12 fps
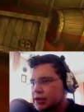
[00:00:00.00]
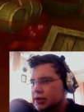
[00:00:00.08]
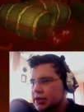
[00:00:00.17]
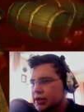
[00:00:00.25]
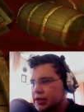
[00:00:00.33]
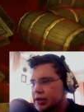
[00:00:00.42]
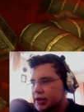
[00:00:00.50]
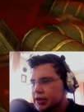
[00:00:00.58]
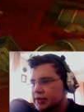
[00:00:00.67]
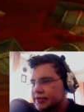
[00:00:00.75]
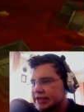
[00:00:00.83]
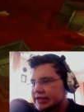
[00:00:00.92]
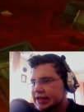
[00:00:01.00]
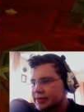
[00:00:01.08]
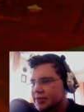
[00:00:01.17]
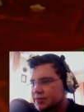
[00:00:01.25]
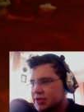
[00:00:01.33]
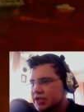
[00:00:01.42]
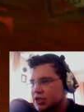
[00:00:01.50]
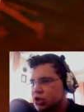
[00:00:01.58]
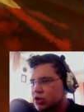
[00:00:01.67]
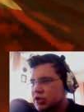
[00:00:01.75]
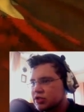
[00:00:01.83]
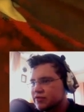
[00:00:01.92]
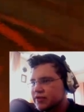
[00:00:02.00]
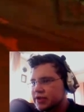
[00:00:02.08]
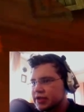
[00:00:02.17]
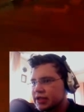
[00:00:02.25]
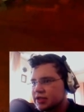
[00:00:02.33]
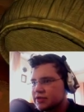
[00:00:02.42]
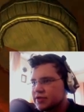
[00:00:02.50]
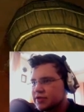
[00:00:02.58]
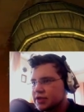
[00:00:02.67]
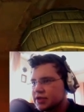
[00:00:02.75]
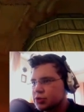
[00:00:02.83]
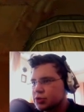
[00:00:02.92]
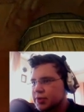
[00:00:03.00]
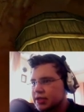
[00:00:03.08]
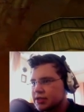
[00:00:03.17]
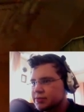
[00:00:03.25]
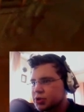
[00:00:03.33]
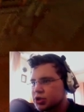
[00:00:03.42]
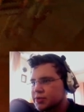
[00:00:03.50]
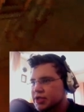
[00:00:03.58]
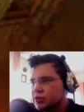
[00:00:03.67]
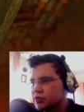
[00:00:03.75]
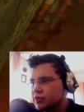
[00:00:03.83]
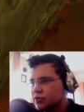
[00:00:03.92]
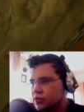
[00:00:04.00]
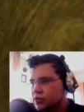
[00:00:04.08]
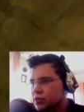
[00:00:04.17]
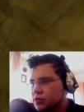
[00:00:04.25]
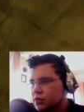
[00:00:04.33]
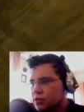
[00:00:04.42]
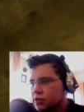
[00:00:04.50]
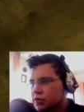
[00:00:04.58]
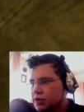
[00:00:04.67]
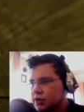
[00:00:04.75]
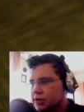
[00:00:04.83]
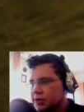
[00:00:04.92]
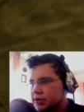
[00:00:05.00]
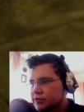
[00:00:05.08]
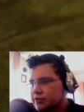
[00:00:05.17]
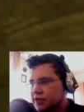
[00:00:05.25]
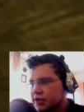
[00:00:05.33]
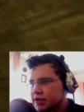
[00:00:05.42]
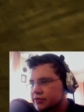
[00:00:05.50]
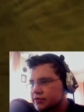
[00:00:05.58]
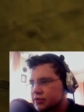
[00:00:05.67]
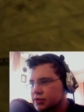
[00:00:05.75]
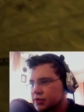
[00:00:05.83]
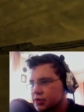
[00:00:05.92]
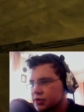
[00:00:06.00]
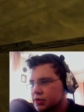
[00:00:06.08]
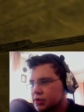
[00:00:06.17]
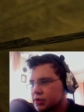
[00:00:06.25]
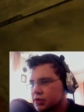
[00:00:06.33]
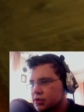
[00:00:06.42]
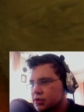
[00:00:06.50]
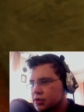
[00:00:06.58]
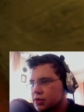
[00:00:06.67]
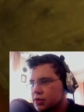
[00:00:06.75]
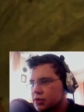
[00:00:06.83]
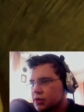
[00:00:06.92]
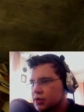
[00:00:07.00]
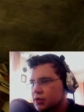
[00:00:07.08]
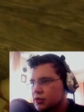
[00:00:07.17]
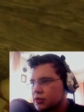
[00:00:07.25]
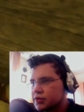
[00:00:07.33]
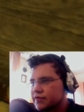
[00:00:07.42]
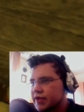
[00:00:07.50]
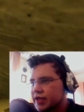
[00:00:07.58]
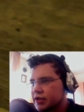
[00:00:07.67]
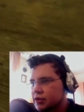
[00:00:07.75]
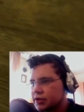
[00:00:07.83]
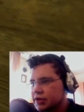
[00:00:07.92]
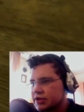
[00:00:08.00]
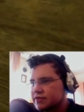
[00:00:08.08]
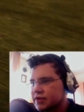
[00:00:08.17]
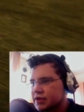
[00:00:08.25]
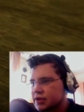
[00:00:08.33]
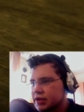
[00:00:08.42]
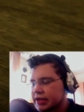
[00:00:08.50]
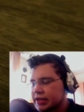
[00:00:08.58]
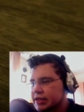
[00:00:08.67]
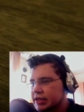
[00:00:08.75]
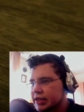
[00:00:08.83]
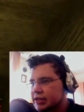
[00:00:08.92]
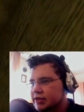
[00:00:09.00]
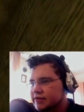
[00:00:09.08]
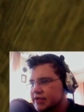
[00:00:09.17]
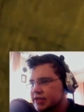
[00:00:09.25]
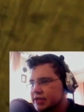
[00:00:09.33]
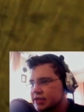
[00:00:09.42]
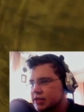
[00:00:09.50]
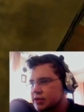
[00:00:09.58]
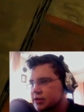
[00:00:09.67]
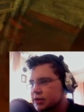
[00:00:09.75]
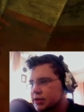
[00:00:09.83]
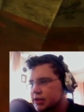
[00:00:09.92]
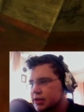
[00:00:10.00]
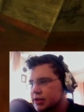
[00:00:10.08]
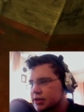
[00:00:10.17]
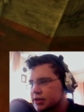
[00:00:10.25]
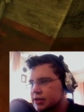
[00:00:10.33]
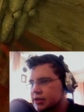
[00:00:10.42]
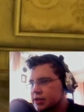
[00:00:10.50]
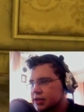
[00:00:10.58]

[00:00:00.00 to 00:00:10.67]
Ah, verdammt, jetzt muss ich die Schlüssel finden. Na, das wird ja ein Spaß. Bestimmt hier irgendwo. Hier habe ich irgendwie nichts gefunden. Und werde auch nichts finden. Da in den Eingeweiden ist auch nichts.